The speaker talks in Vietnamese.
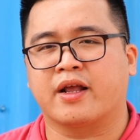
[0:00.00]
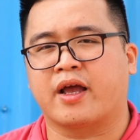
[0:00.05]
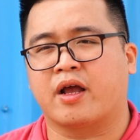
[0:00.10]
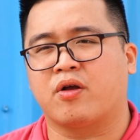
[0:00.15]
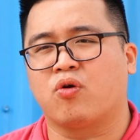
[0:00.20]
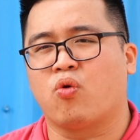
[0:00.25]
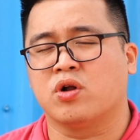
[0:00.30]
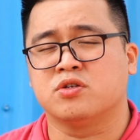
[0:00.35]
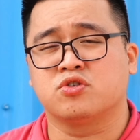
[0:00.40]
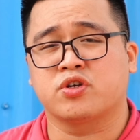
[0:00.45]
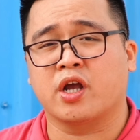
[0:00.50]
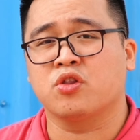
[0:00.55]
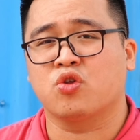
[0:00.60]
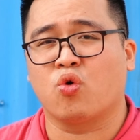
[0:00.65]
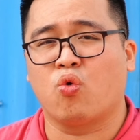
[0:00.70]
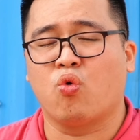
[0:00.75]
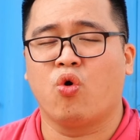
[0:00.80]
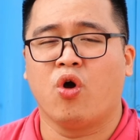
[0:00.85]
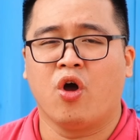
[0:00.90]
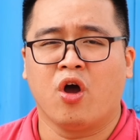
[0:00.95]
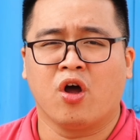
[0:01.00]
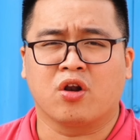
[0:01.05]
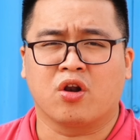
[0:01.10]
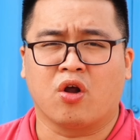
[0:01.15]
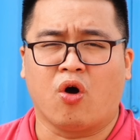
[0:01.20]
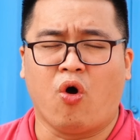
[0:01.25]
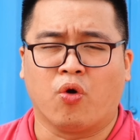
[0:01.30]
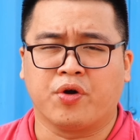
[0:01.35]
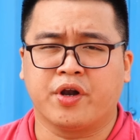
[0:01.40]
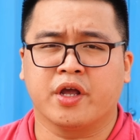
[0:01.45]
cái nguồn doanh thu
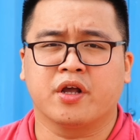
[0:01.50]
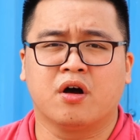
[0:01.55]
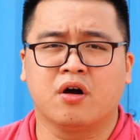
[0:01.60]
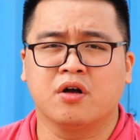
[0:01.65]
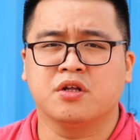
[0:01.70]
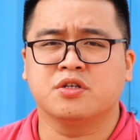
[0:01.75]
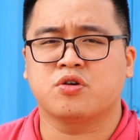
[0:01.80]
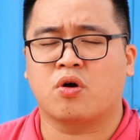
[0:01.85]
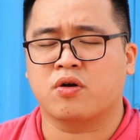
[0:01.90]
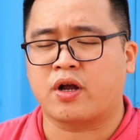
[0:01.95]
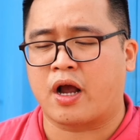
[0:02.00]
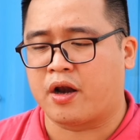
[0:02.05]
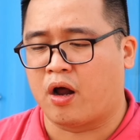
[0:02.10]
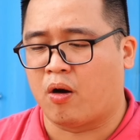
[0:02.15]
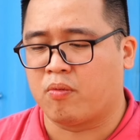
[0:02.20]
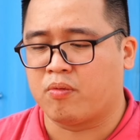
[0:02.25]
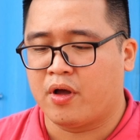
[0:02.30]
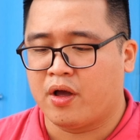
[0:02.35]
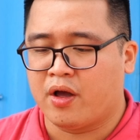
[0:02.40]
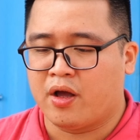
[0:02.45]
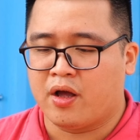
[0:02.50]
nó ổn định hơn cho Canon.